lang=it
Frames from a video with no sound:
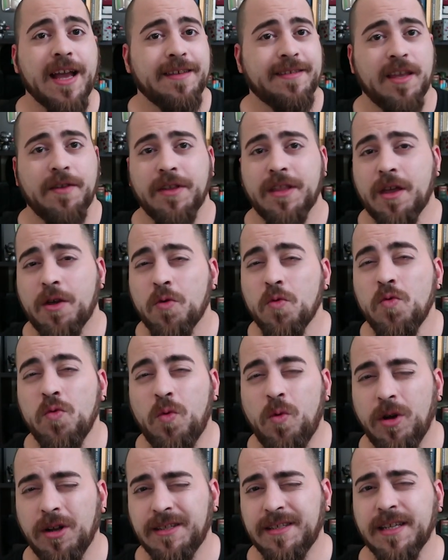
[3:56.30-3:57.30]
che se avete
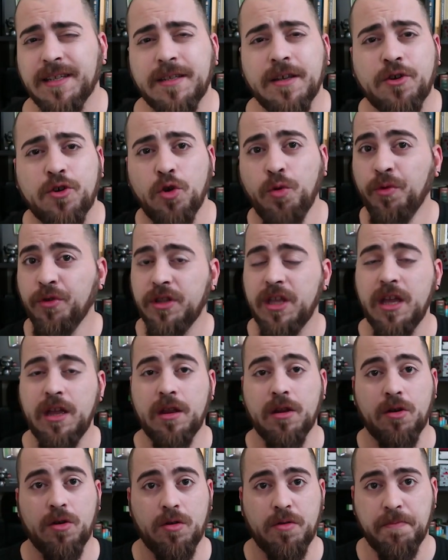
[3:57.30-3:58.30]
un qualsiasi
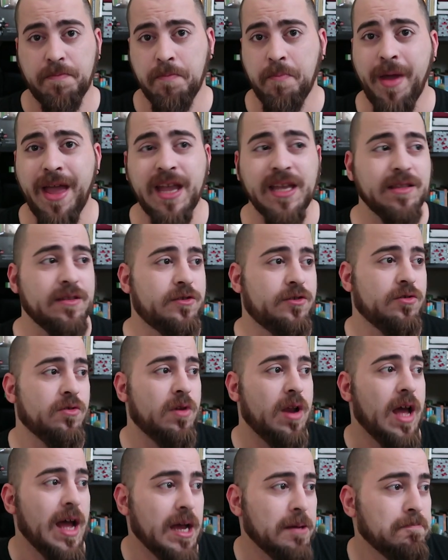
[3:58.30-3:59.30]
comodino,
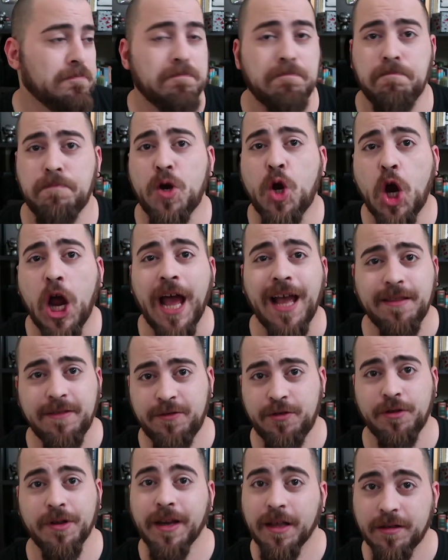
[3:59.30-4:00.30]
mensola,
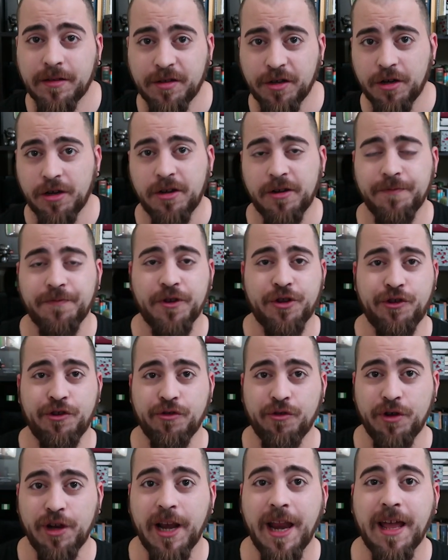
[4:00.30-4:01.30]
cazzo ne so,
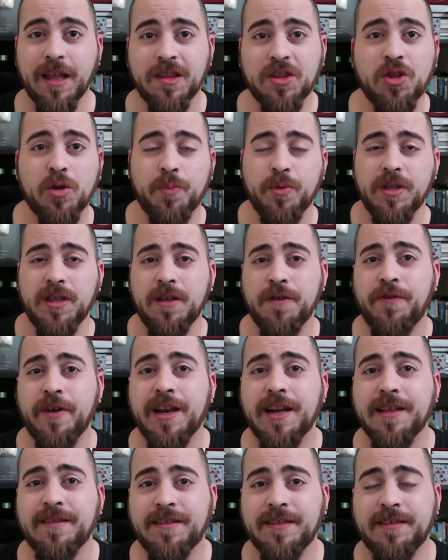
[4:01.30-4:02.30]
vicino al letto, potete
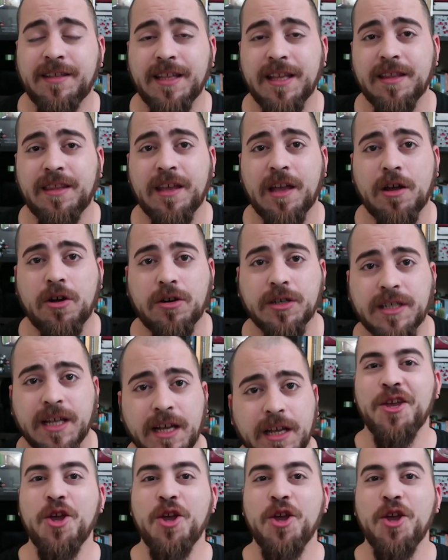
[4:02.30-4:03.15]
fare la stessa identica cosa.